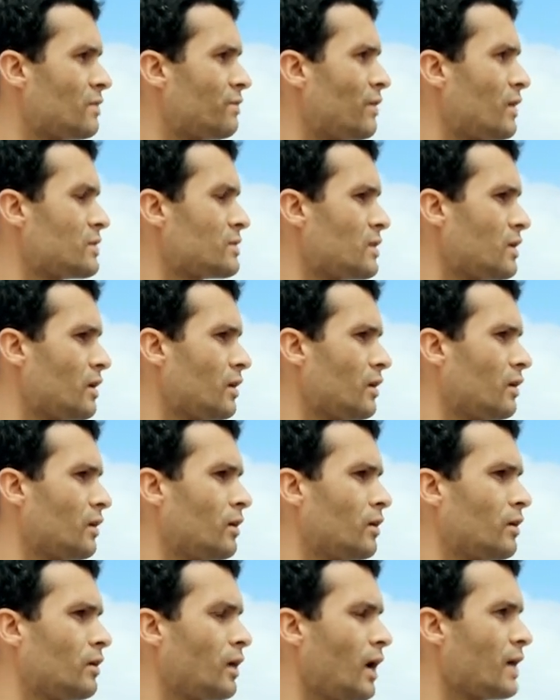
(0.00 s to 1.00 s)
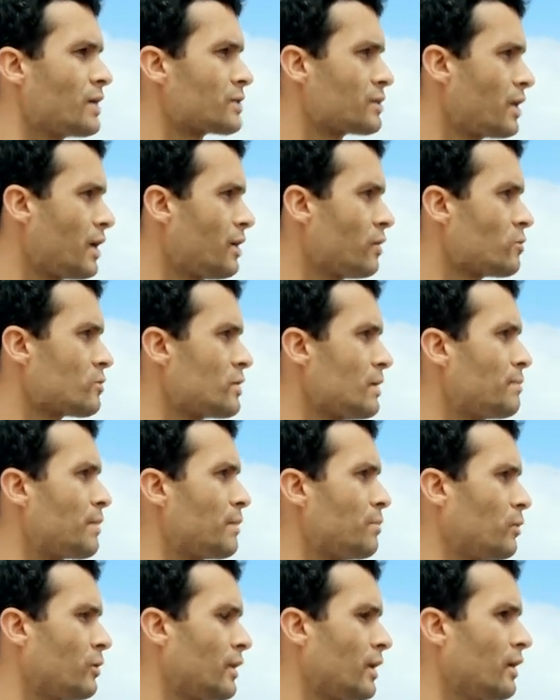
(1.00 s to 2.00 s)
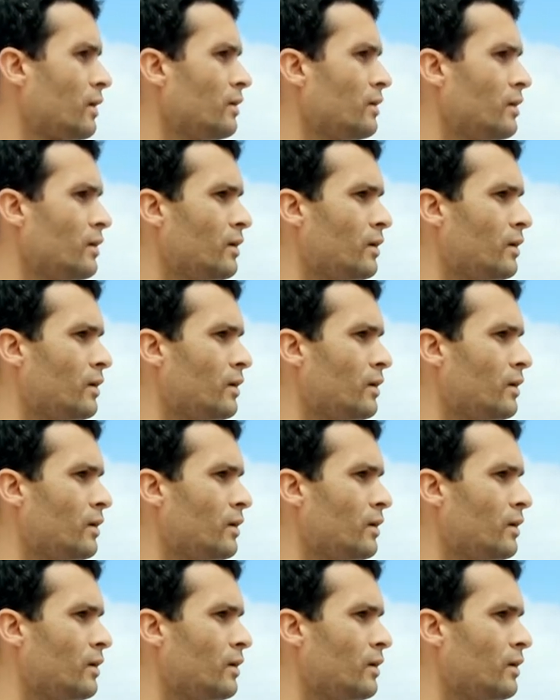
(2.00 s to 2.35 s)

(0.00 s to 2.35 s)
a fazer aceiros né, para poder